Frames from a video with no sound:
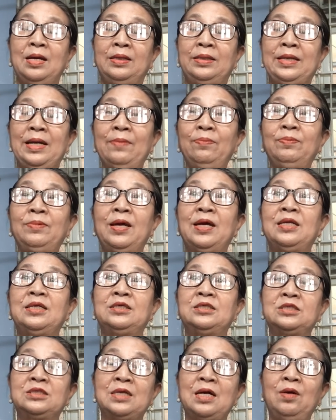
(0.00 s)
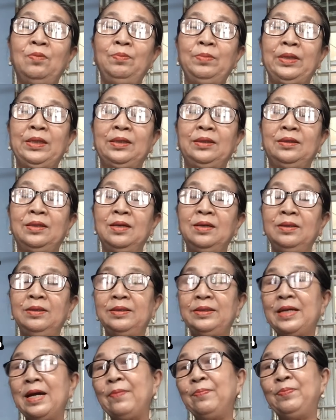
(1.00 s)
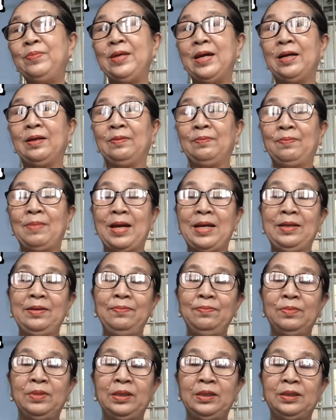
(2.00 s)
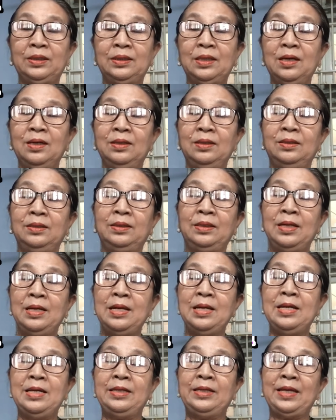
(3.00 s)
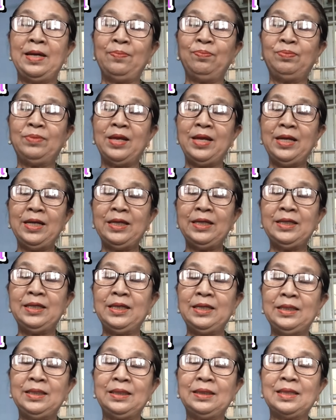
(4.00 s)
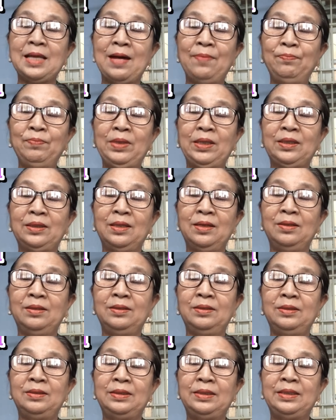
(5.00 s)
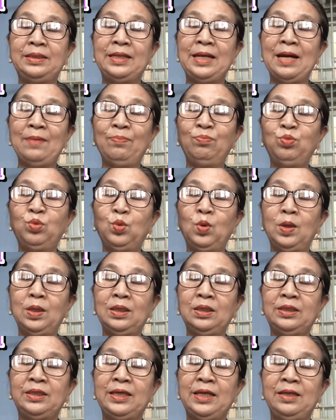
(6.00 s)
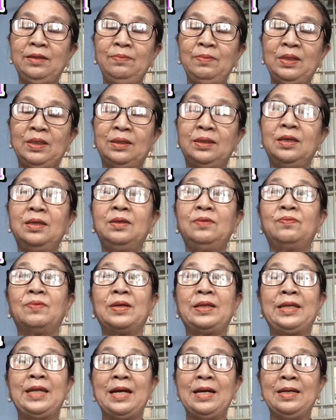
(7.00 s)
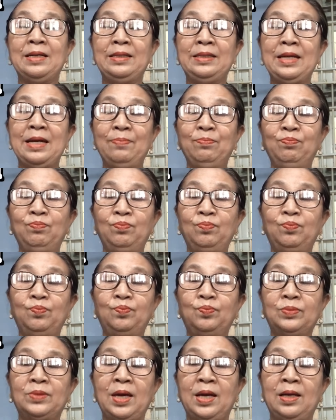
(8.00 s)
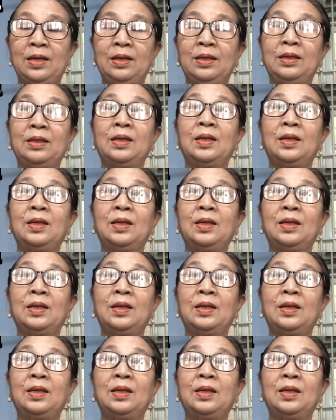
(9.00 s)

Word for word: giáp thìn 64 giáp dần 74 giáp tý 84 giáp tuất 94 và giáp, giáp thìn